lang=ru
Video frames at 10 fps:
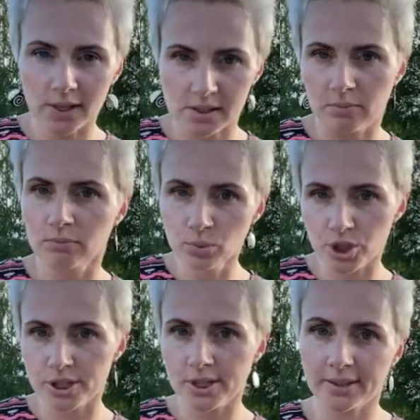у вас там
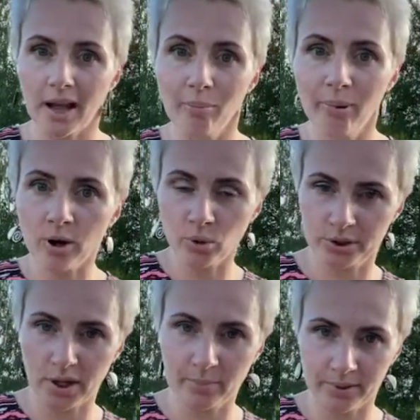муж, нет
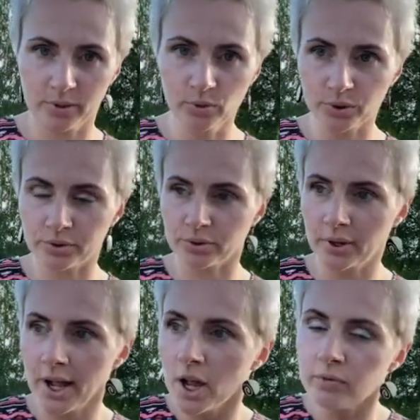наоборот, как бы, ну вот,
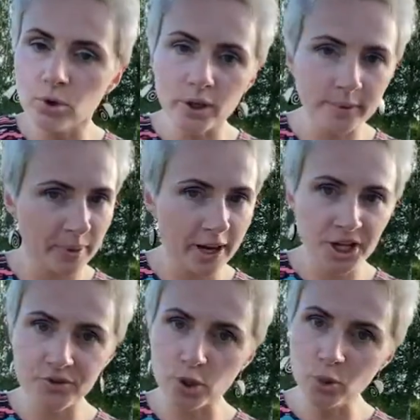э, это
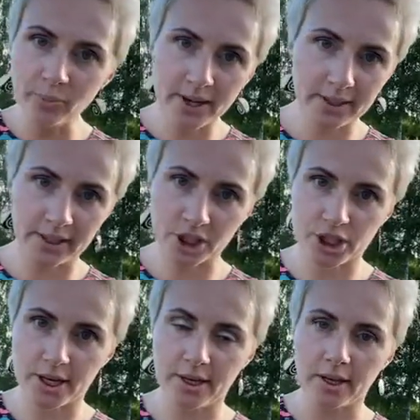прокачивает любые
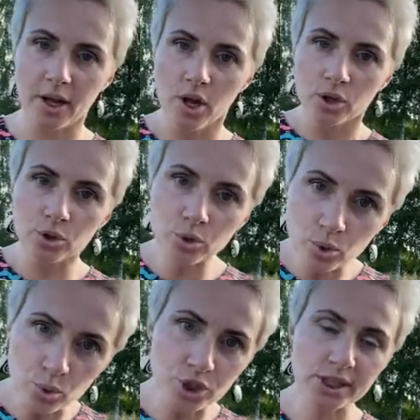отношения,
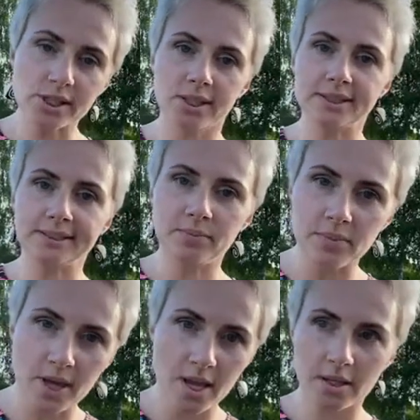дружеские,
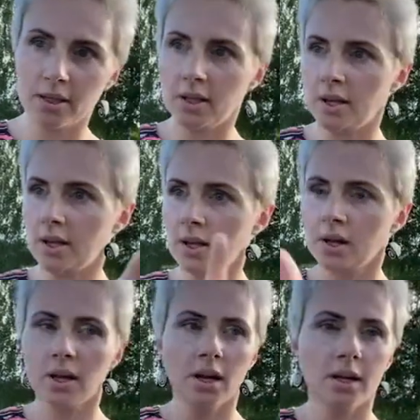семейные,
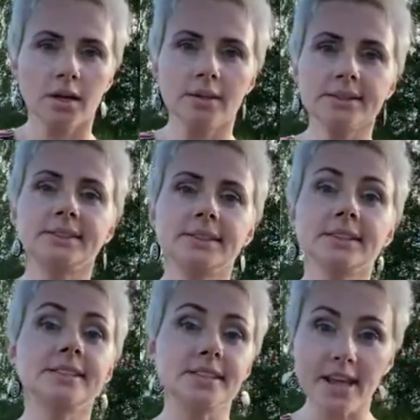
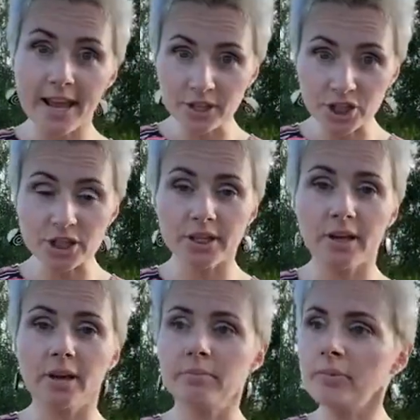денежные,
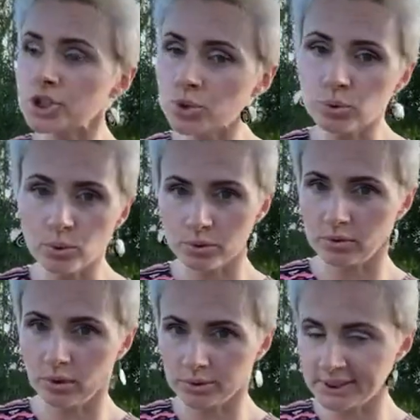денежные,
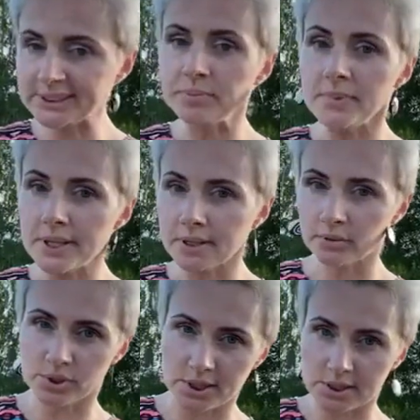между
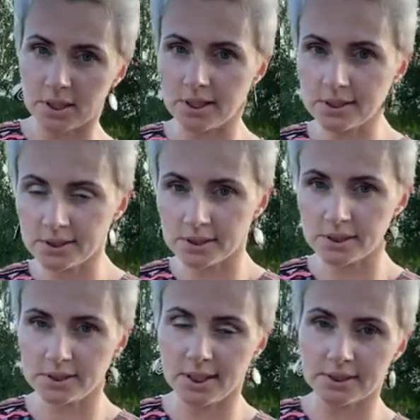детьми, то есть родители и
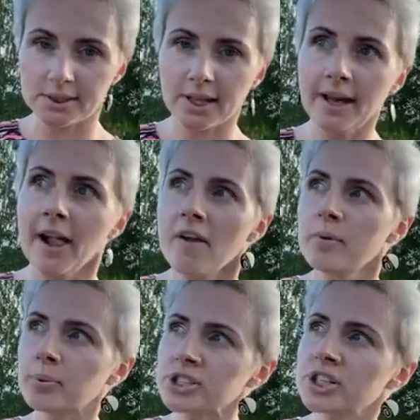дети, дети, да,
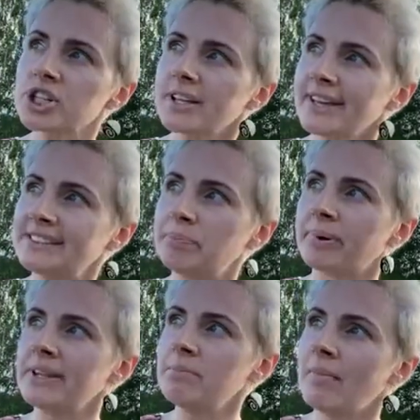вы просто начинаете
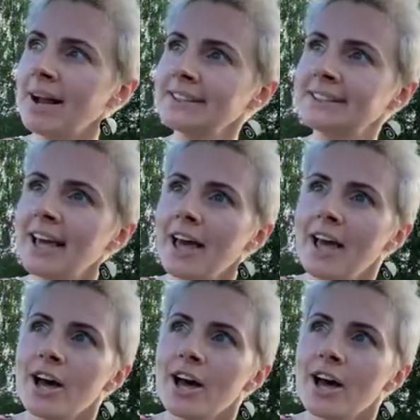понимать,